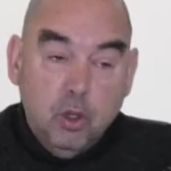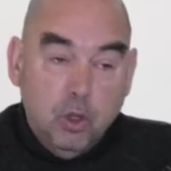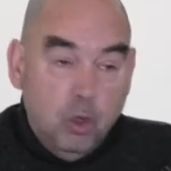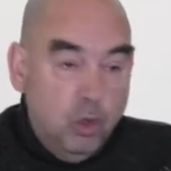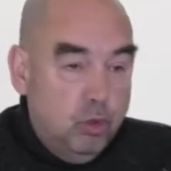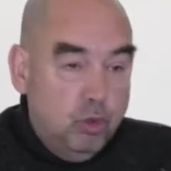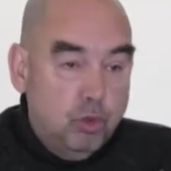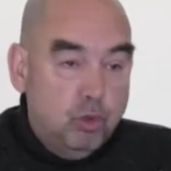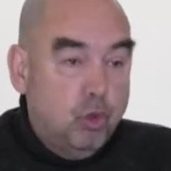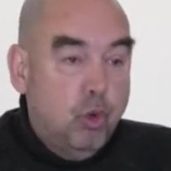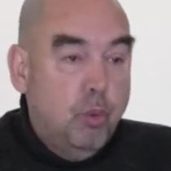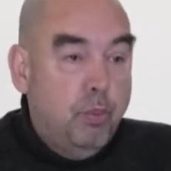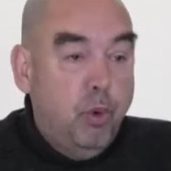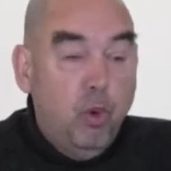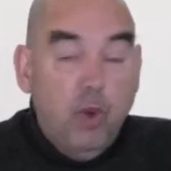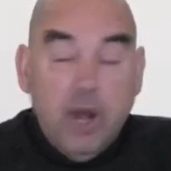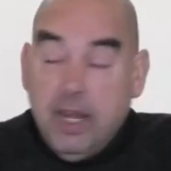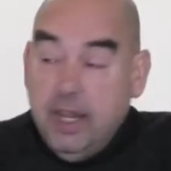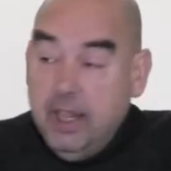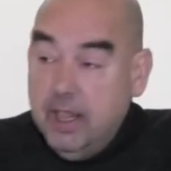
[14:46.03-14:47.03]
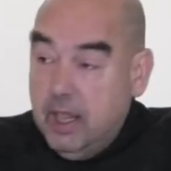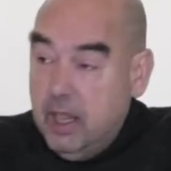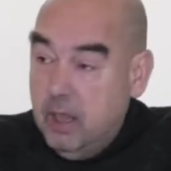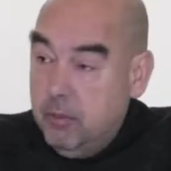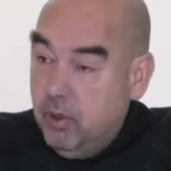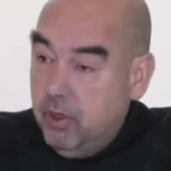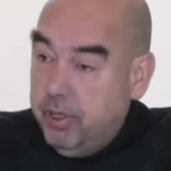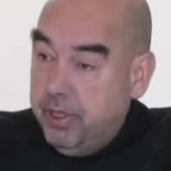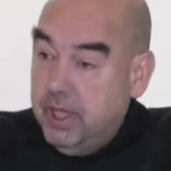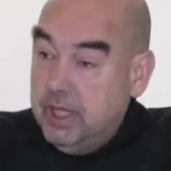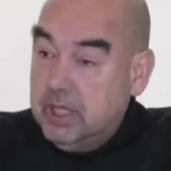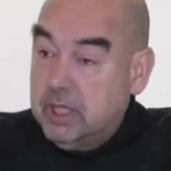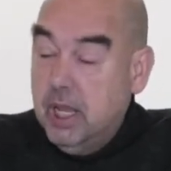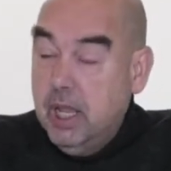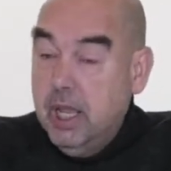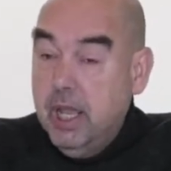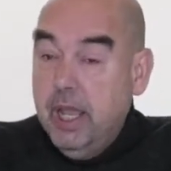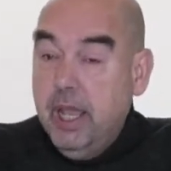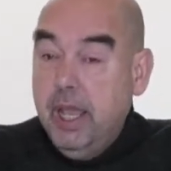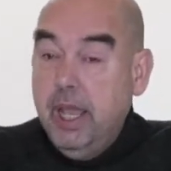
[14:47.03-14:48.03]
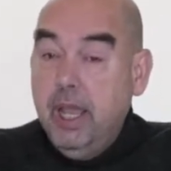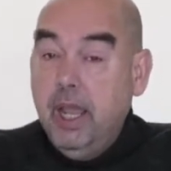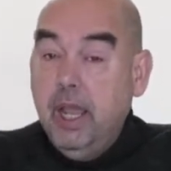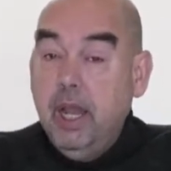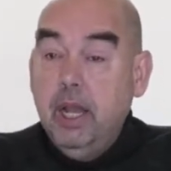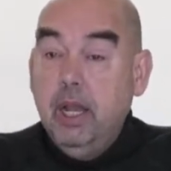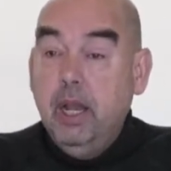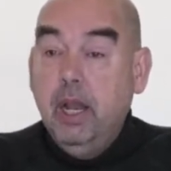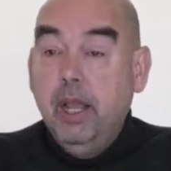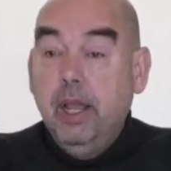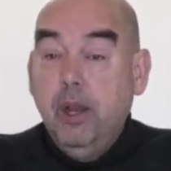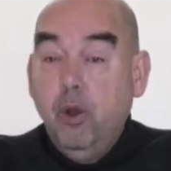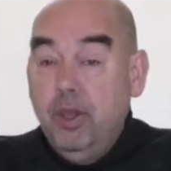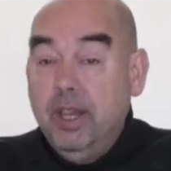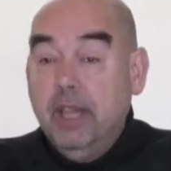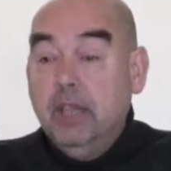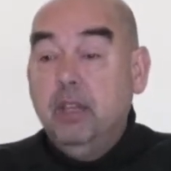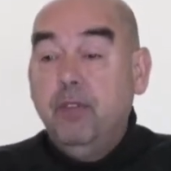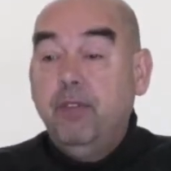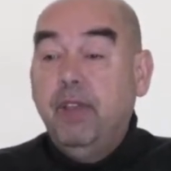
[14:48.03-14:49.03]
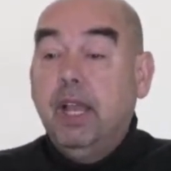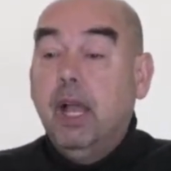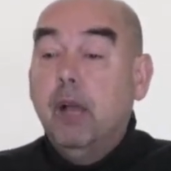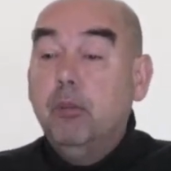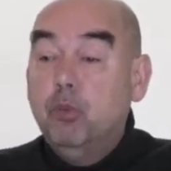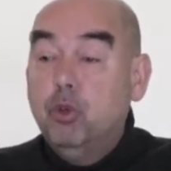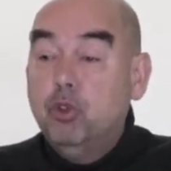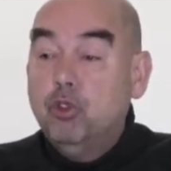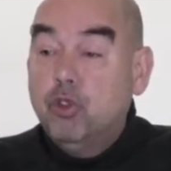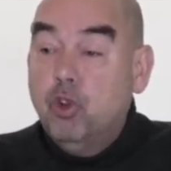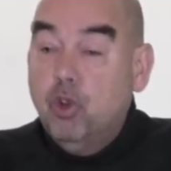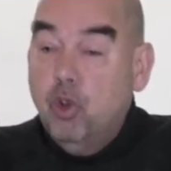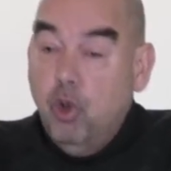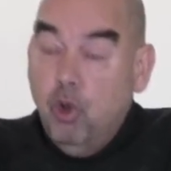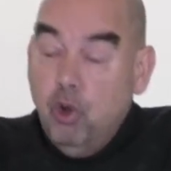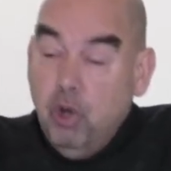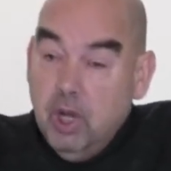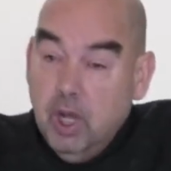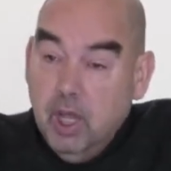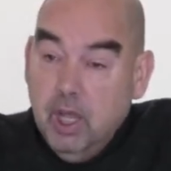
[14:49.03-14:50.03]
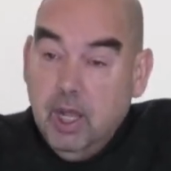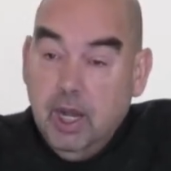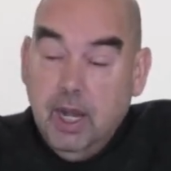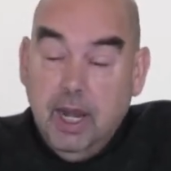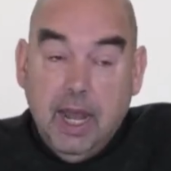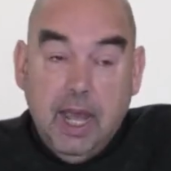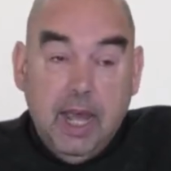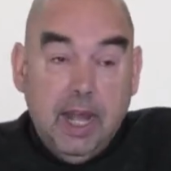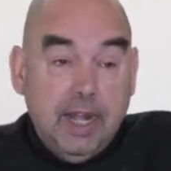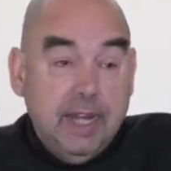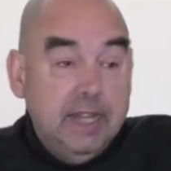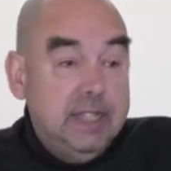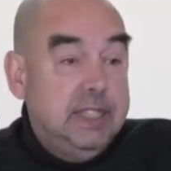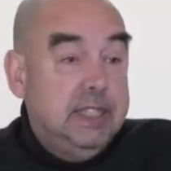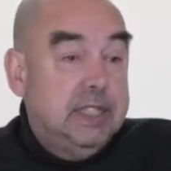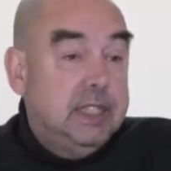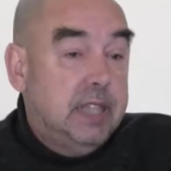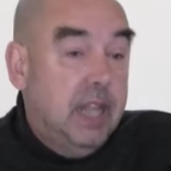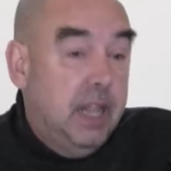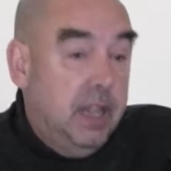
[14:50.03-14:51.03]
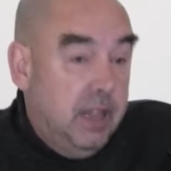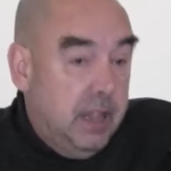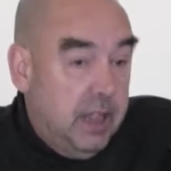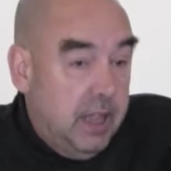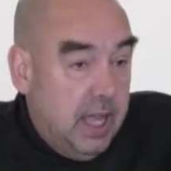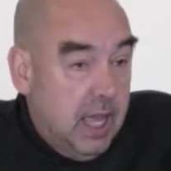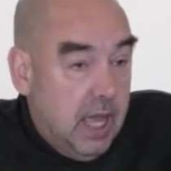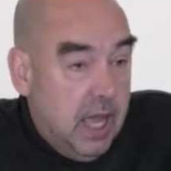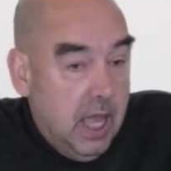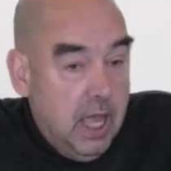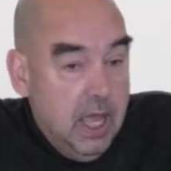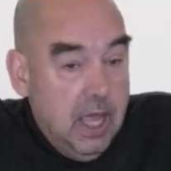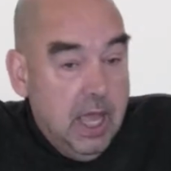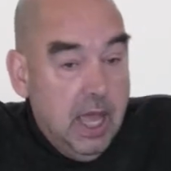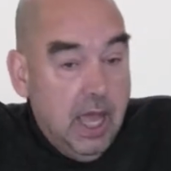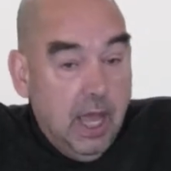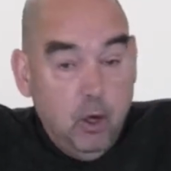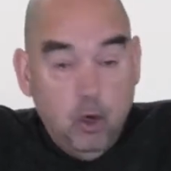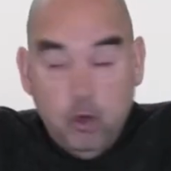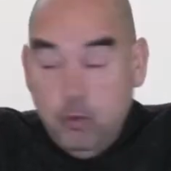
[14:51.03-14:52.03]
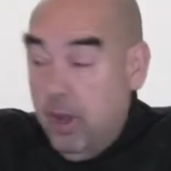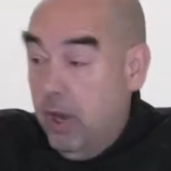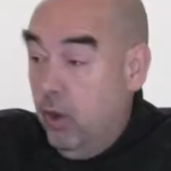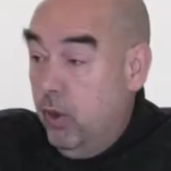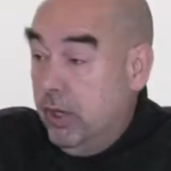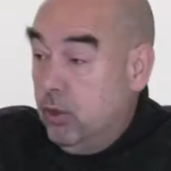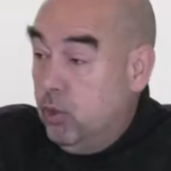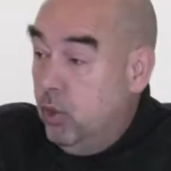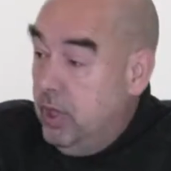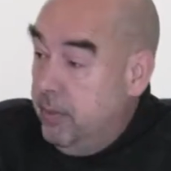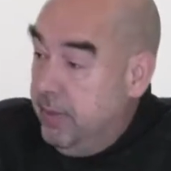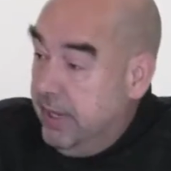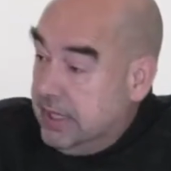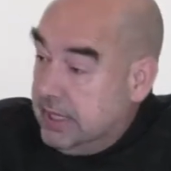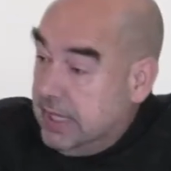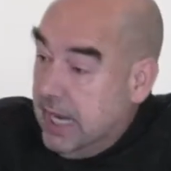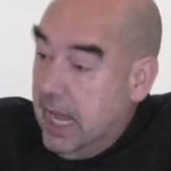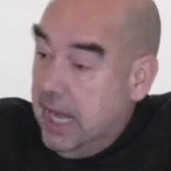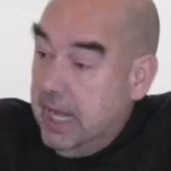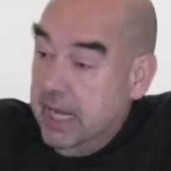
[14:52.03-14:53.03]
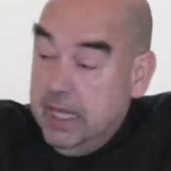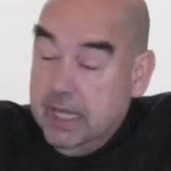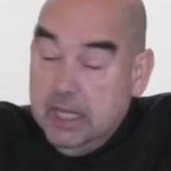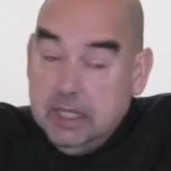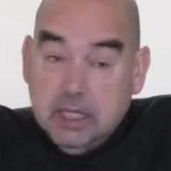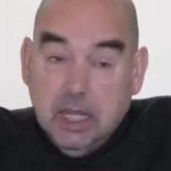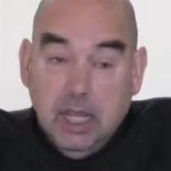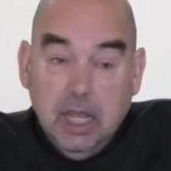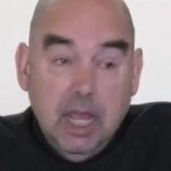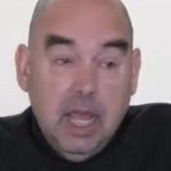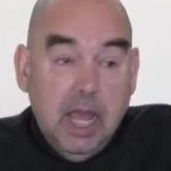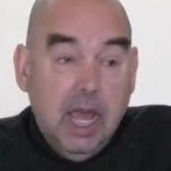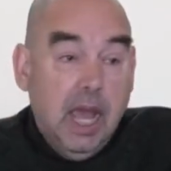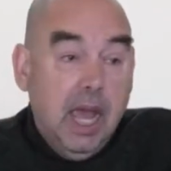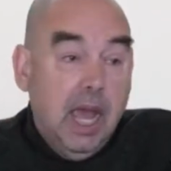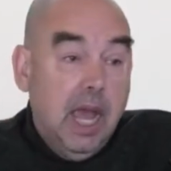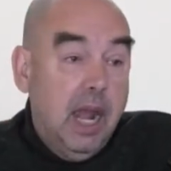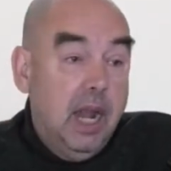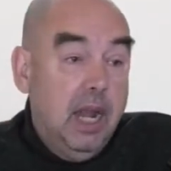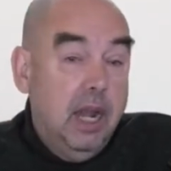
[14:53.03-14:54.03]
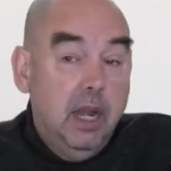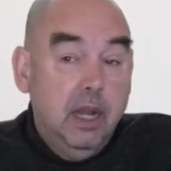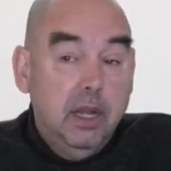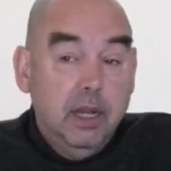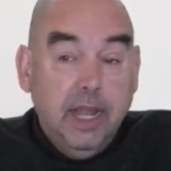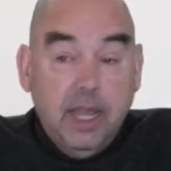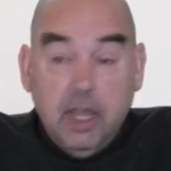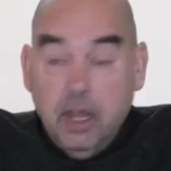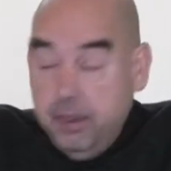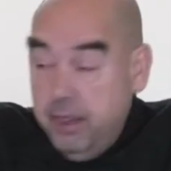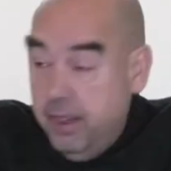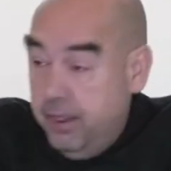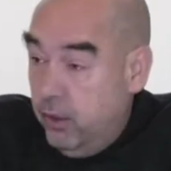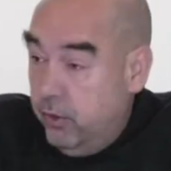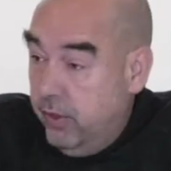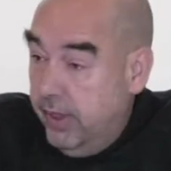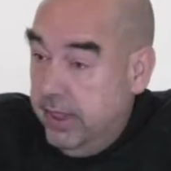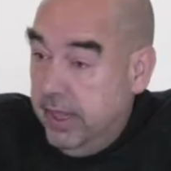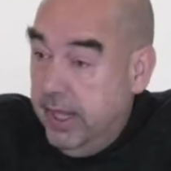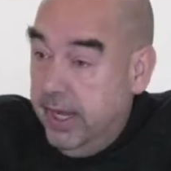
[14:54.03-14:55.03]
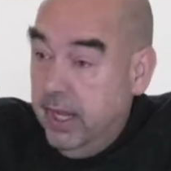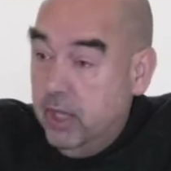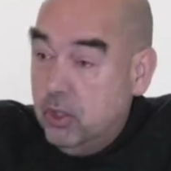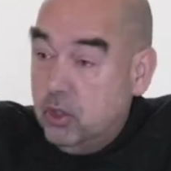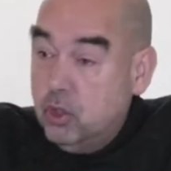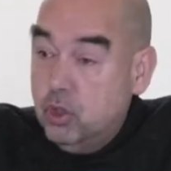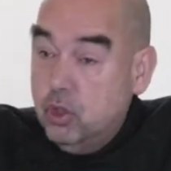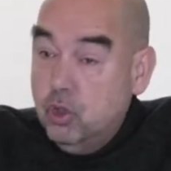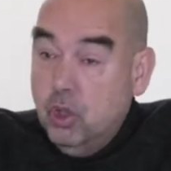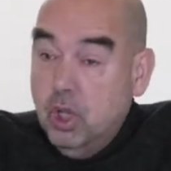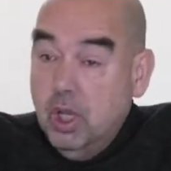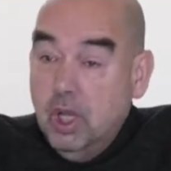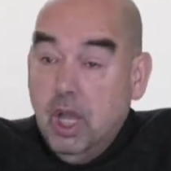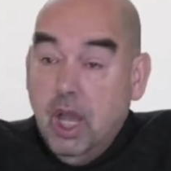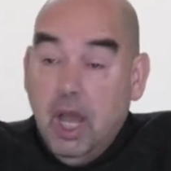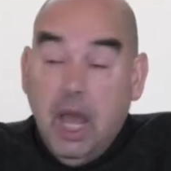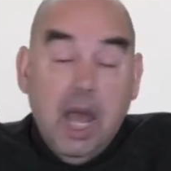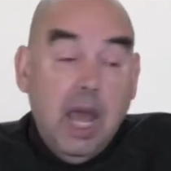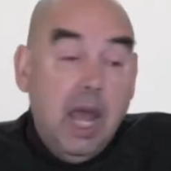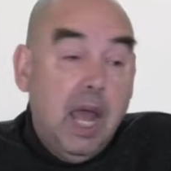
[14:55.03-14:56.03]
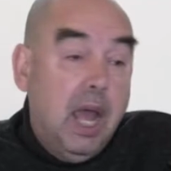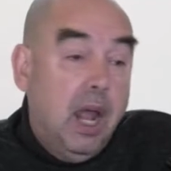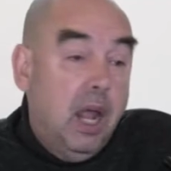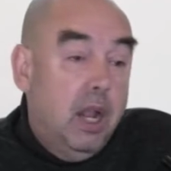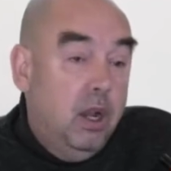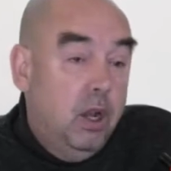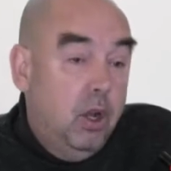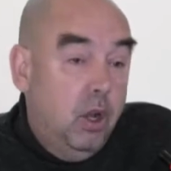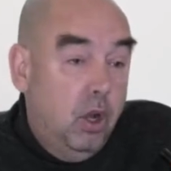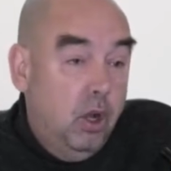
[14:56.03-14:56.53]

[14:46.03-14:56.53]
con su pluralidad de voces, en, lo identificamos con la resistencia a los valores universales, al ejercicio del derecho, a